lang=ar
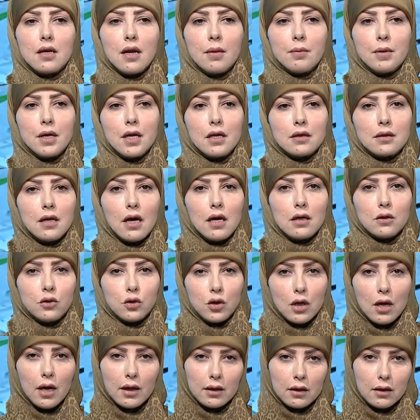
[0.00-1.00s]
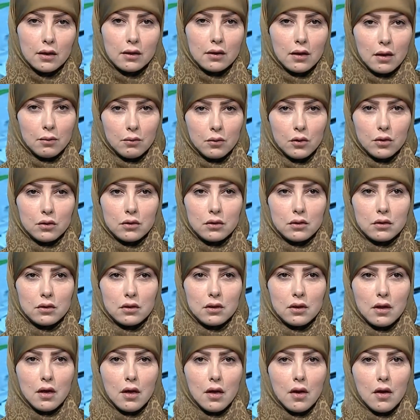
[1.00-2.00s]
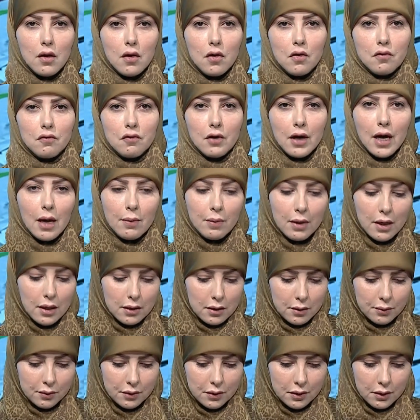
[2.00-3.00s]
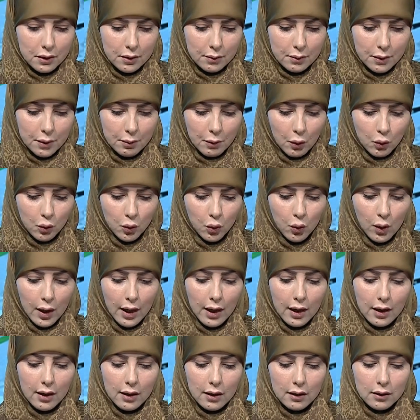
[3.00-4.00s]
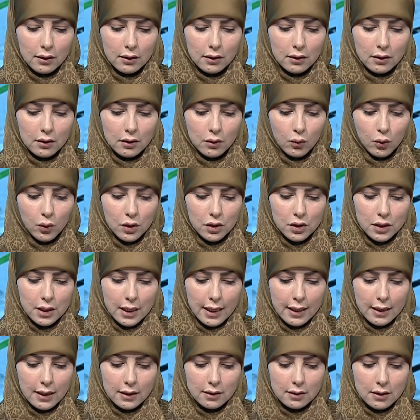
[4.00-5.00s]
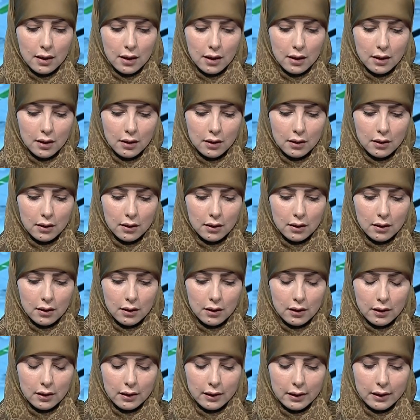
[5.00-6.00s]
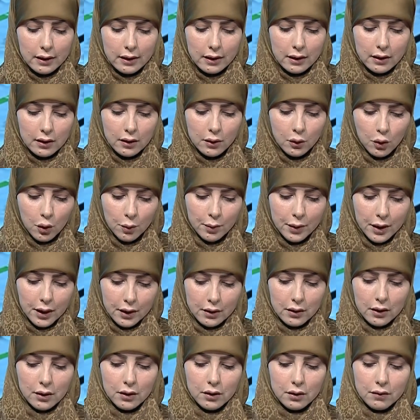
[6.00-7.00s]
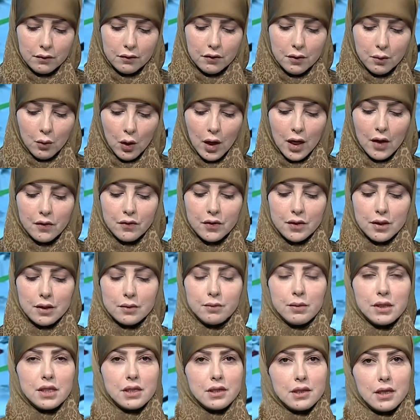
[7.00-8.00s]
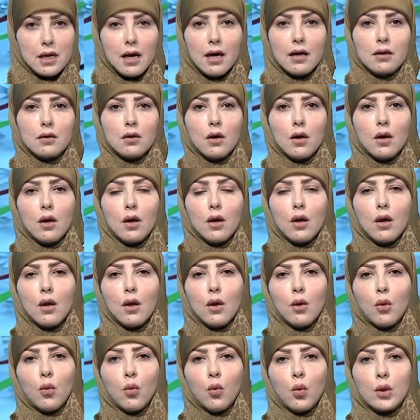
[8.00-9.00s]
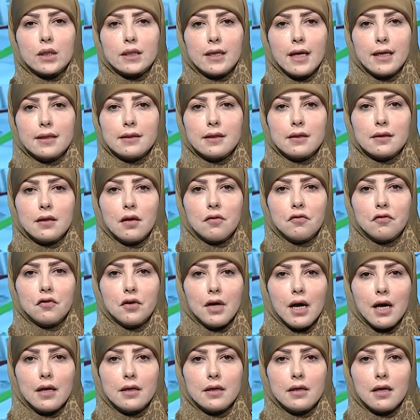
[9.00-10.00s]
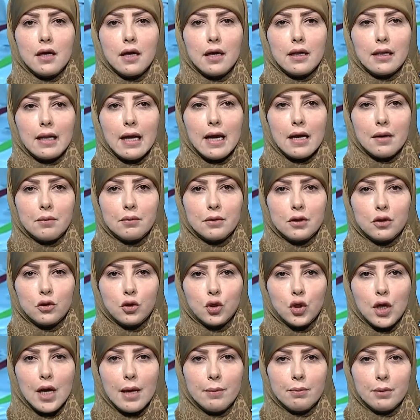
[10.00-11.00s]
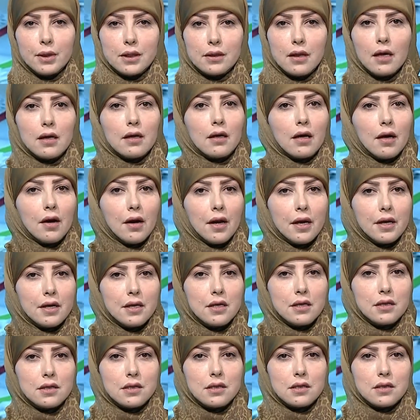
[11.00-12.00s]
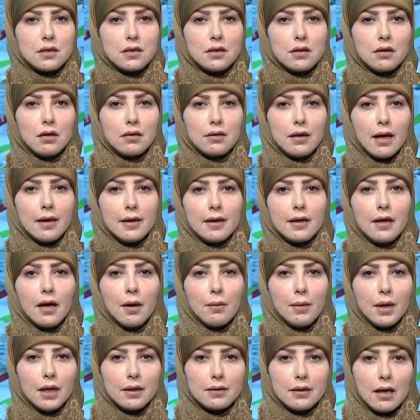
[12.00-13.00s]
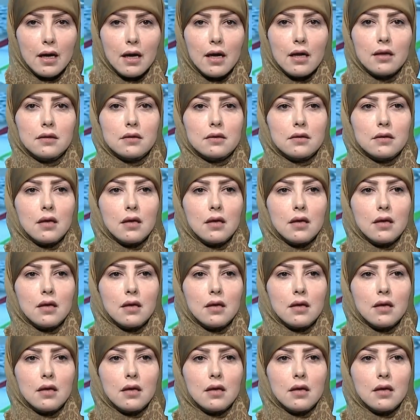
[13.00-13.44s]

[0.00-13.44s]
من نتائجها أكيد الموت فقبل أن نبدي بموضوعها آه، ورسالتنا اللي اليوم احنا في محافظة ميسان وتحديدا في علي الغربي شاب بالطريق الرئيس طريق بغداد